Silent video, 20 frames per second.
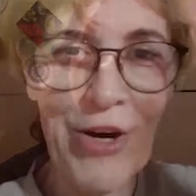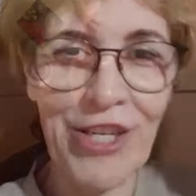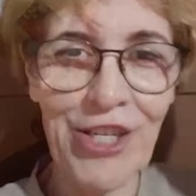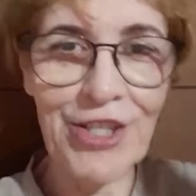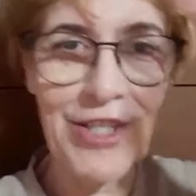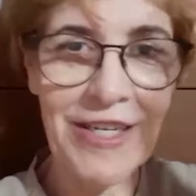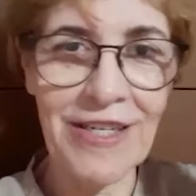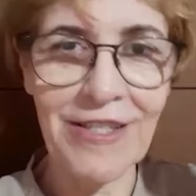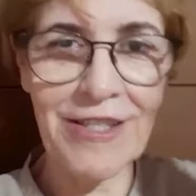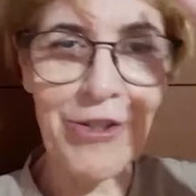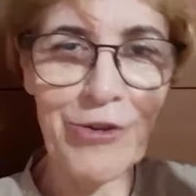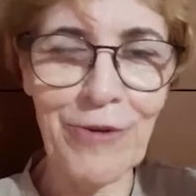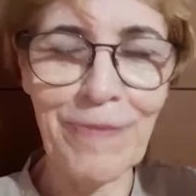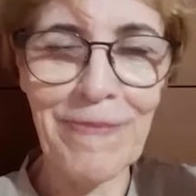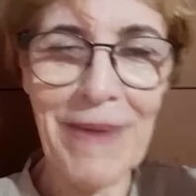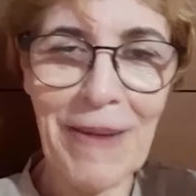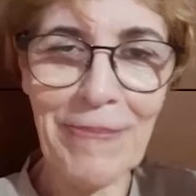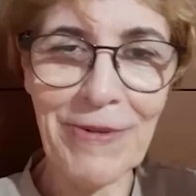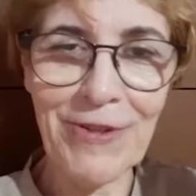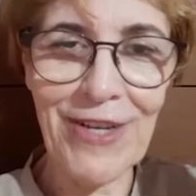Oi, gente do
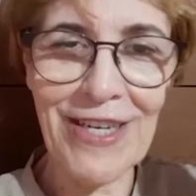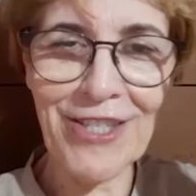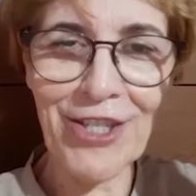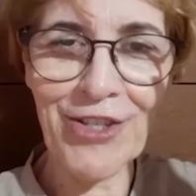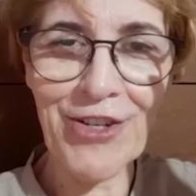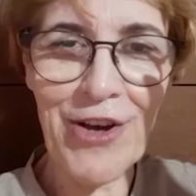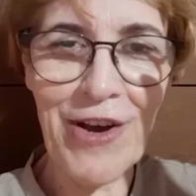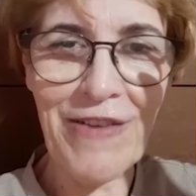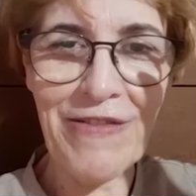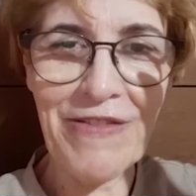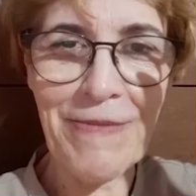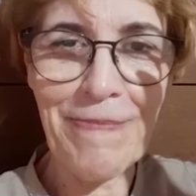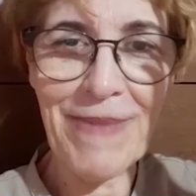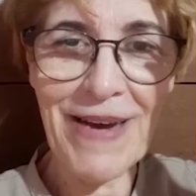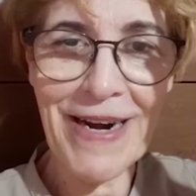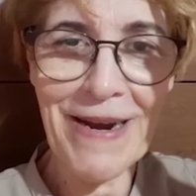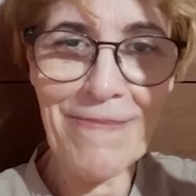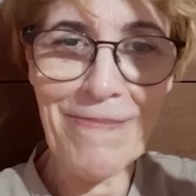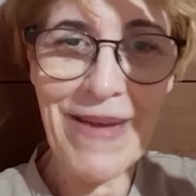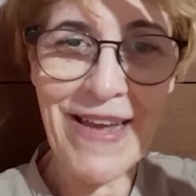Papo das Nove,
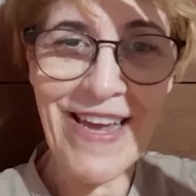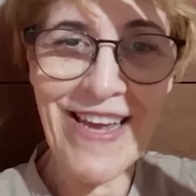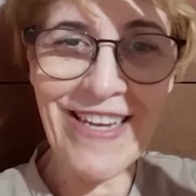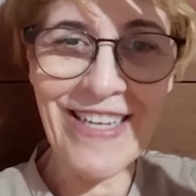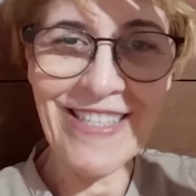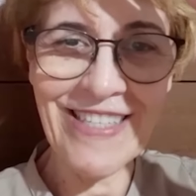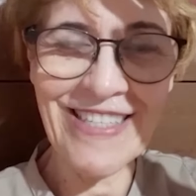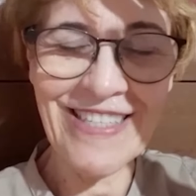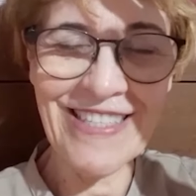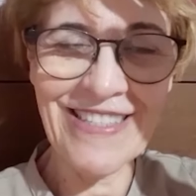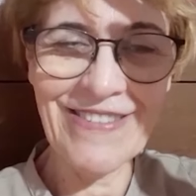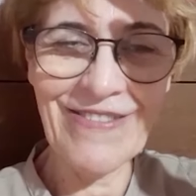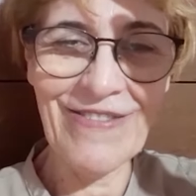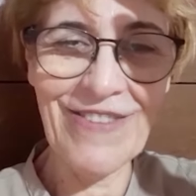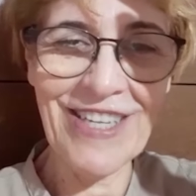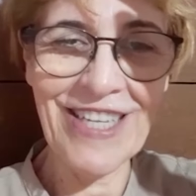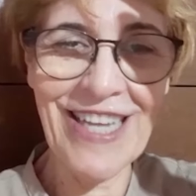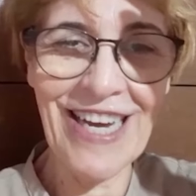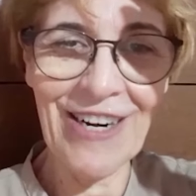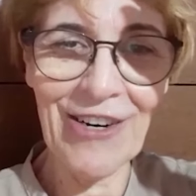parabéns.
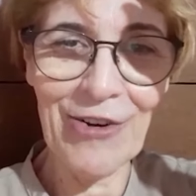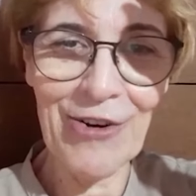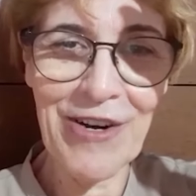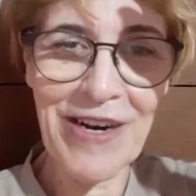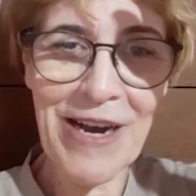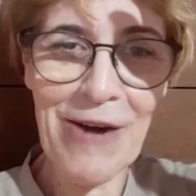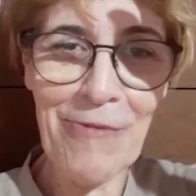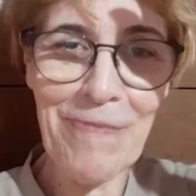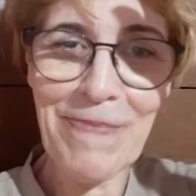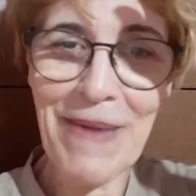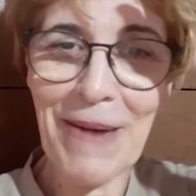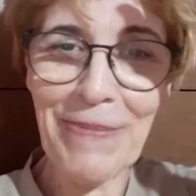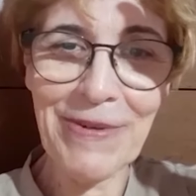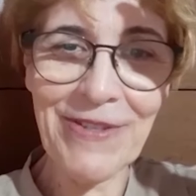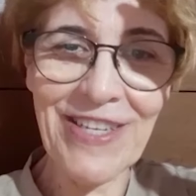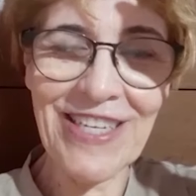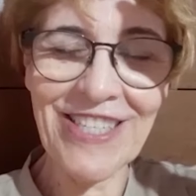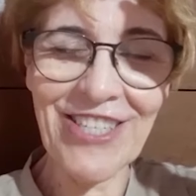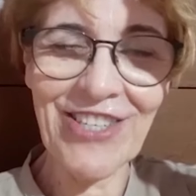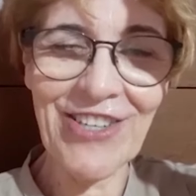Vida longa ao Papo
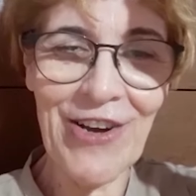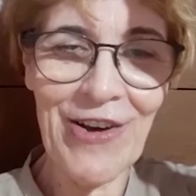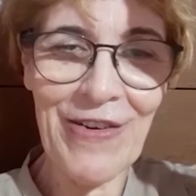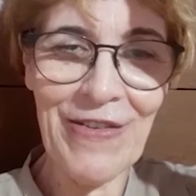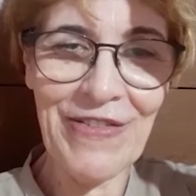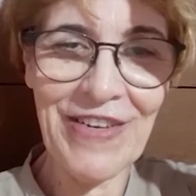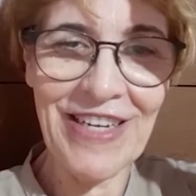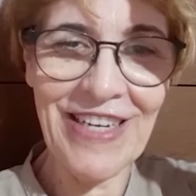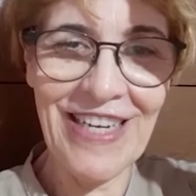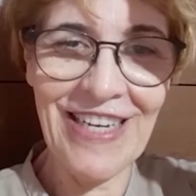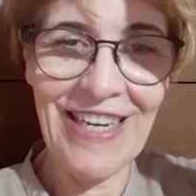das Nove.